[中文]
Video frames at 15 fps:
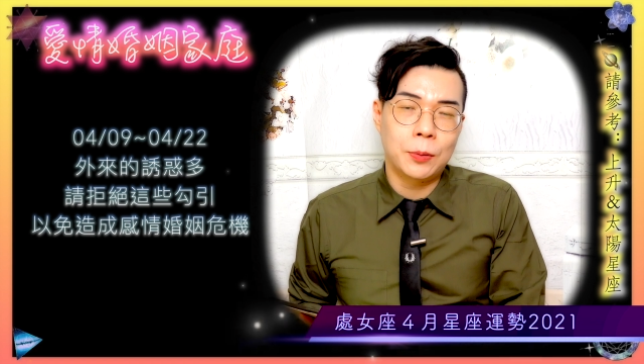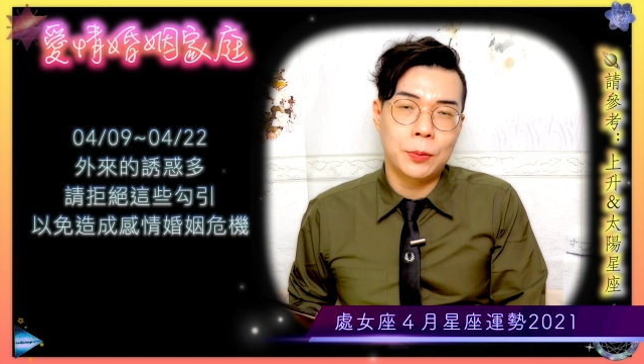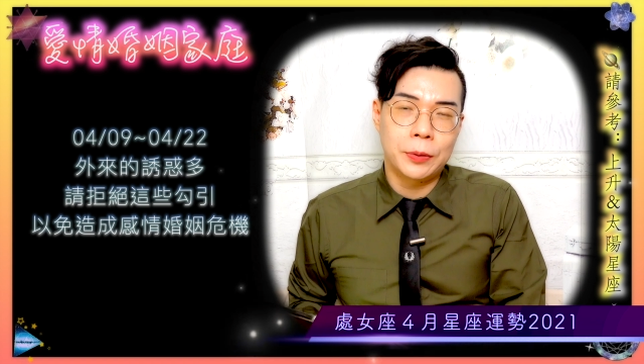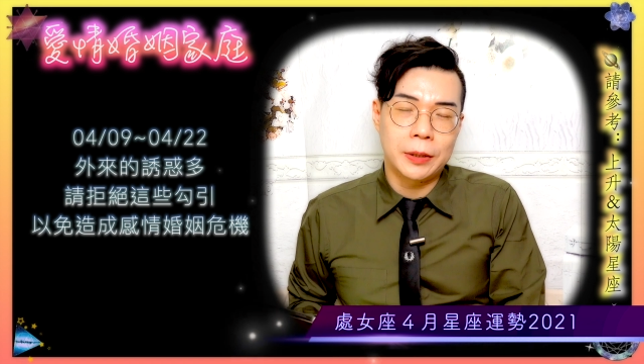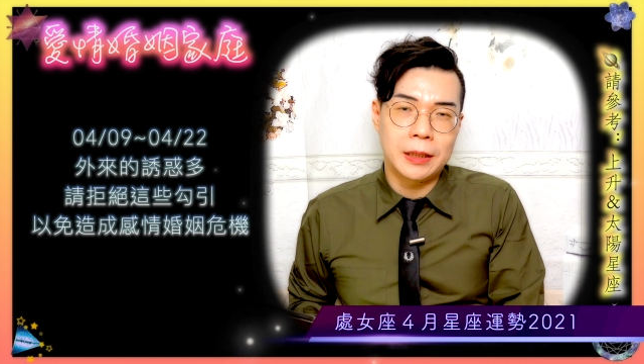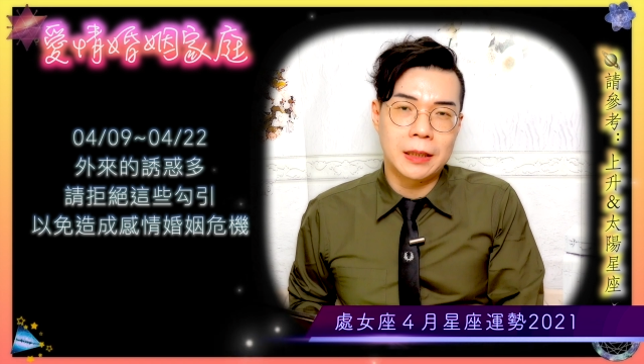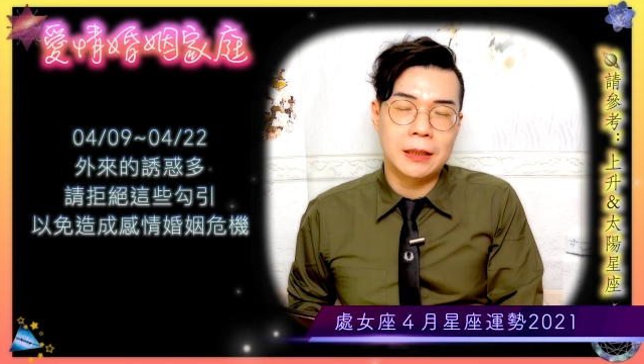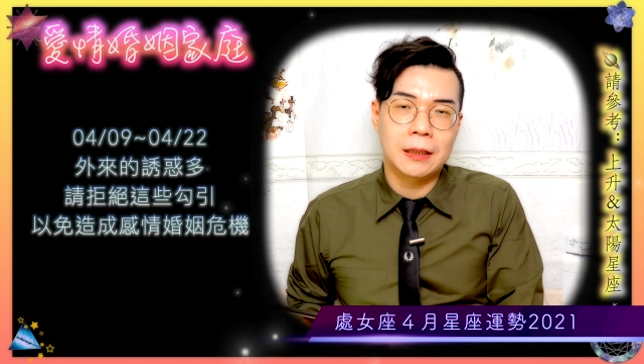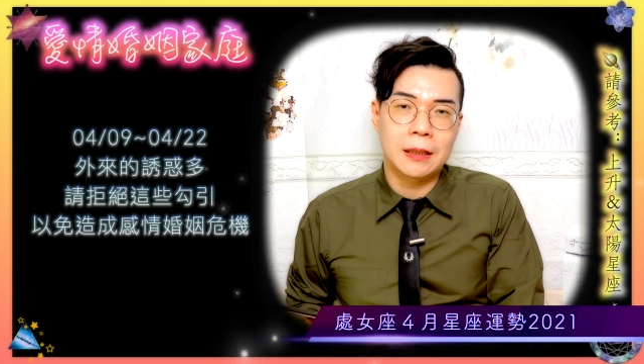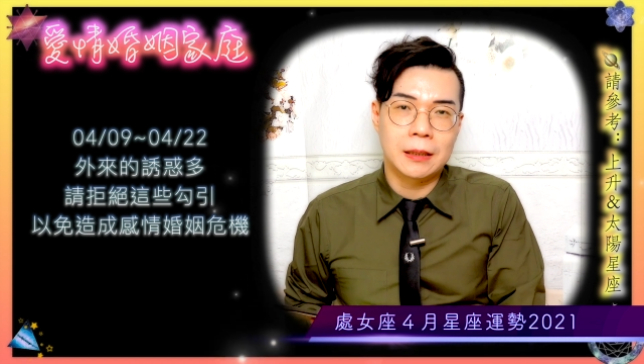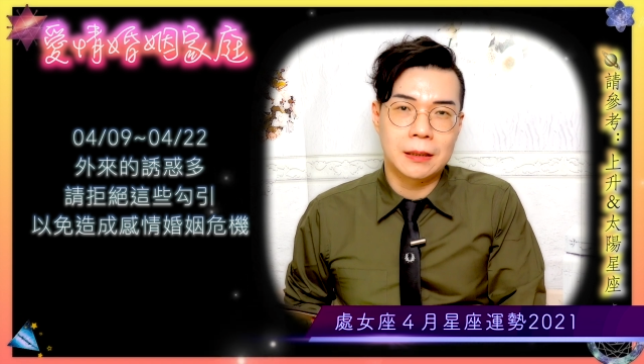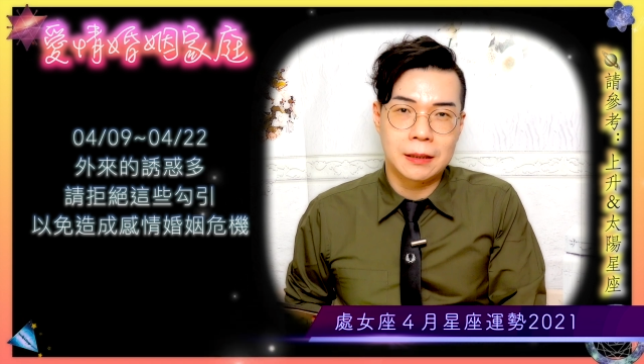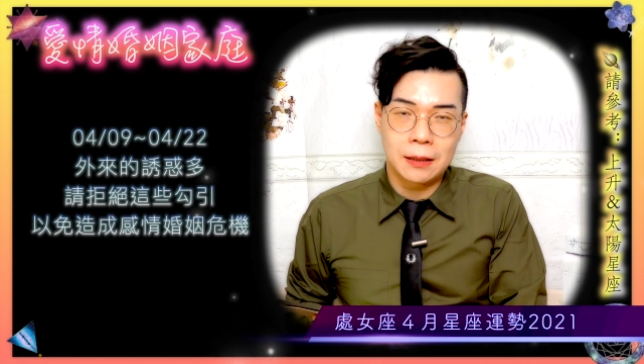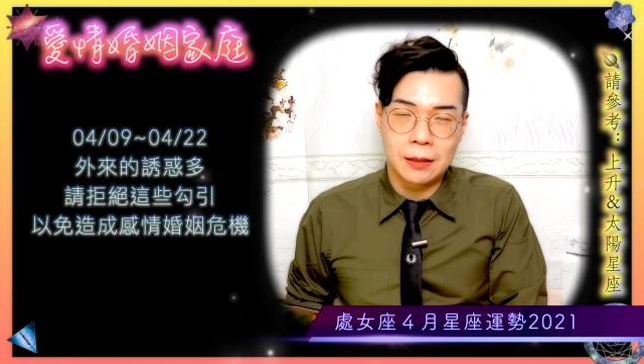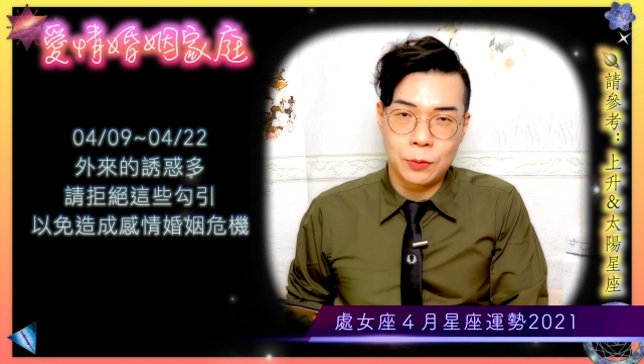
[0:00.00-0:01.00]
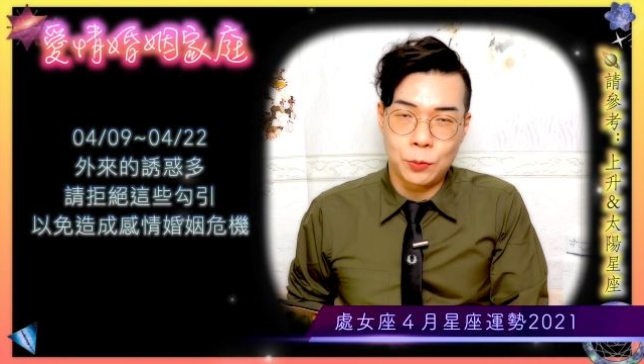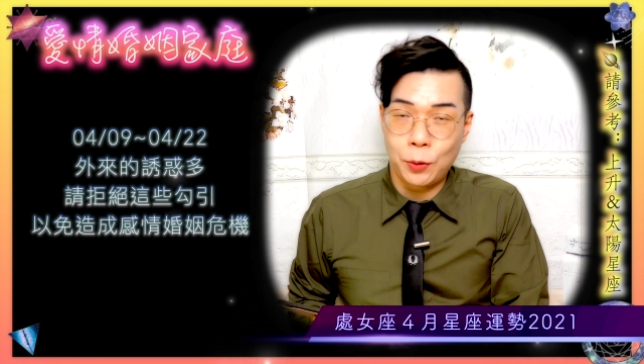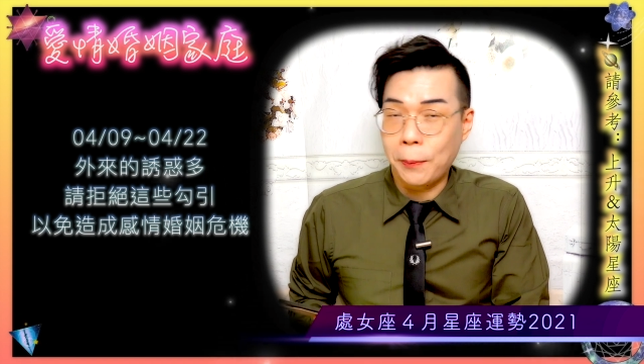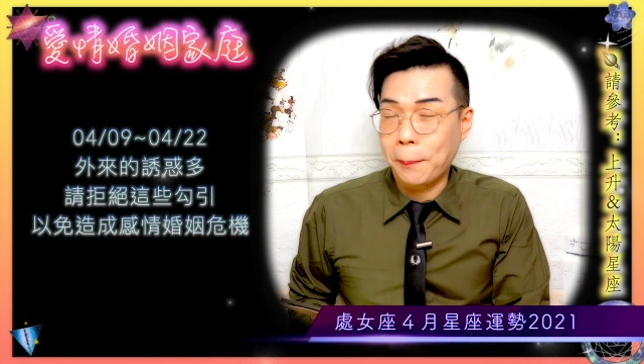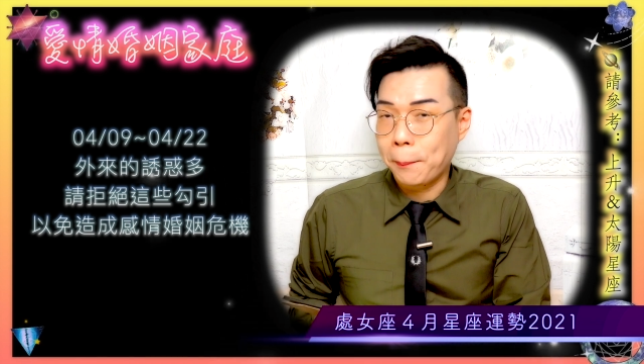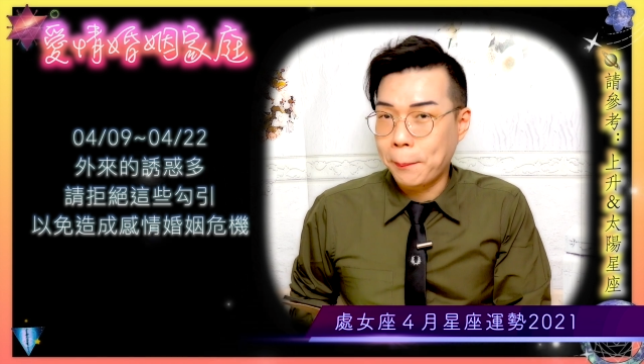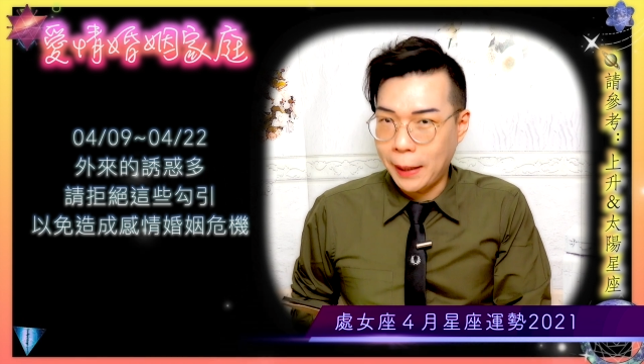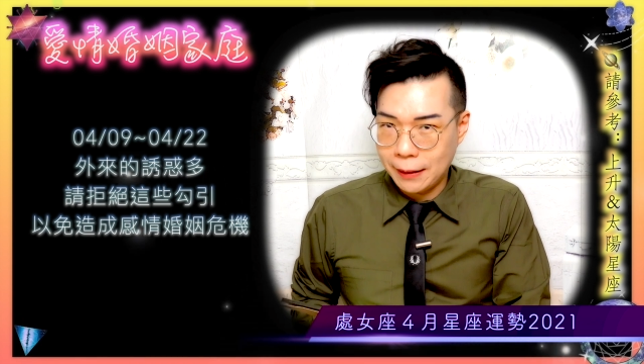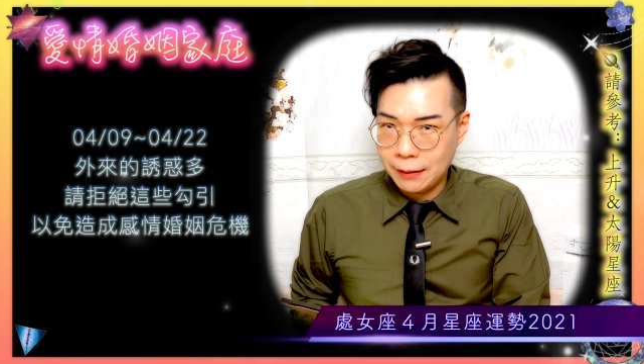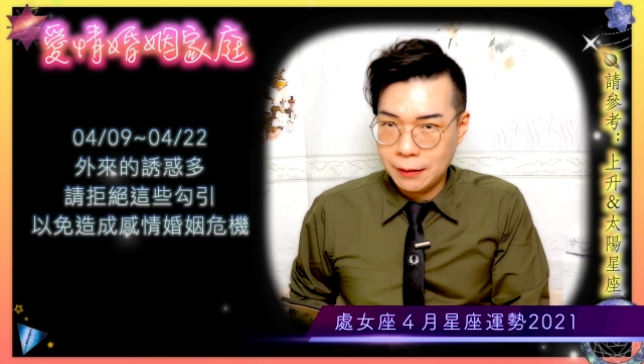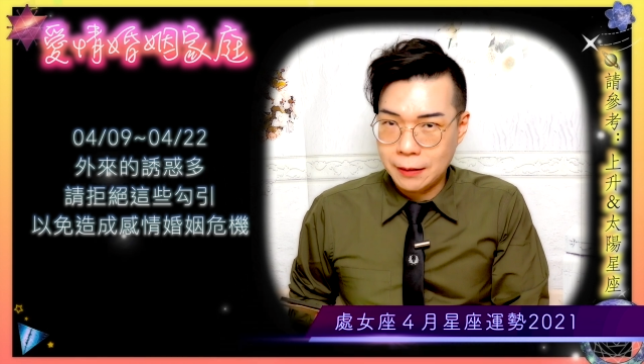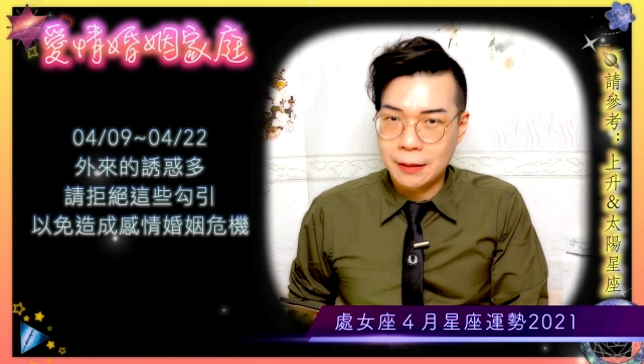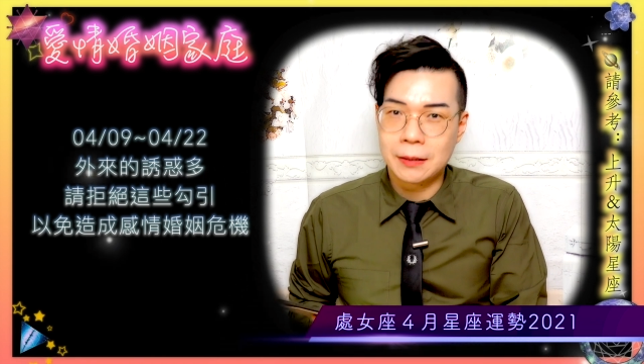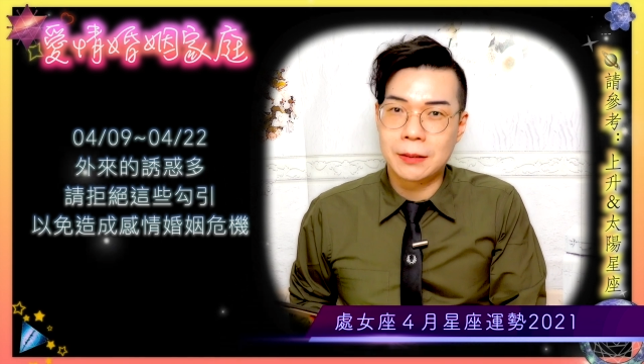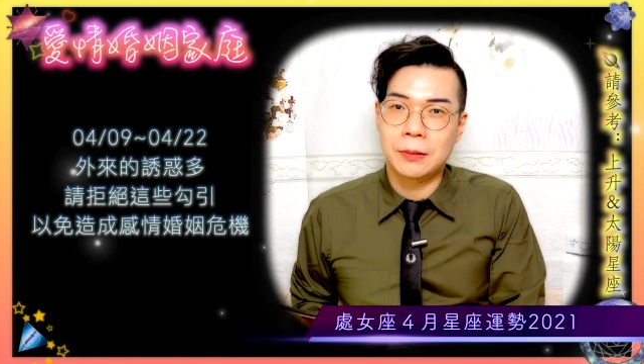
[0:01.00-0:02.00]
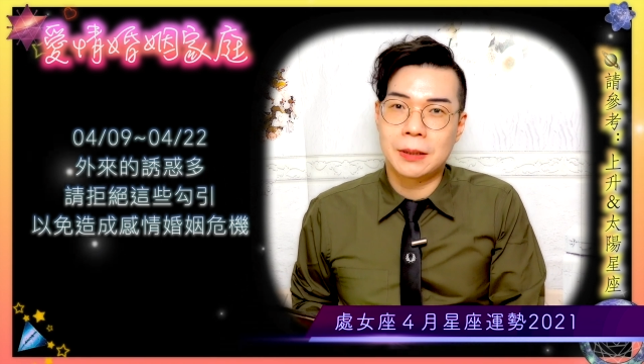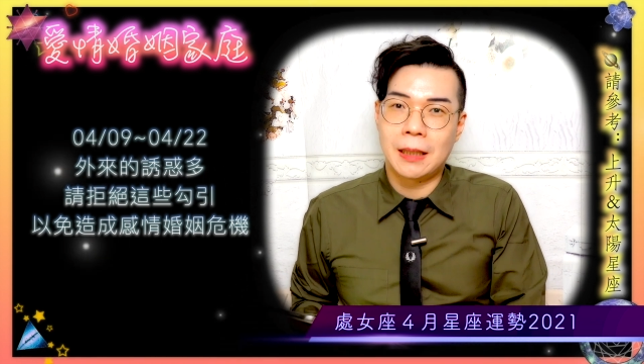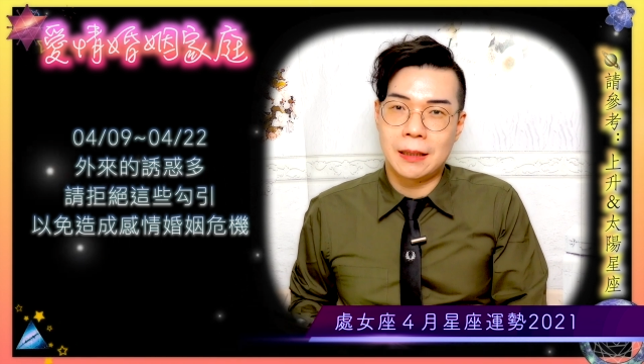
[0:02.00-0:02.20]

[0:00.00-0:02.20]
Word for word: 婚姻的这个圆满呢，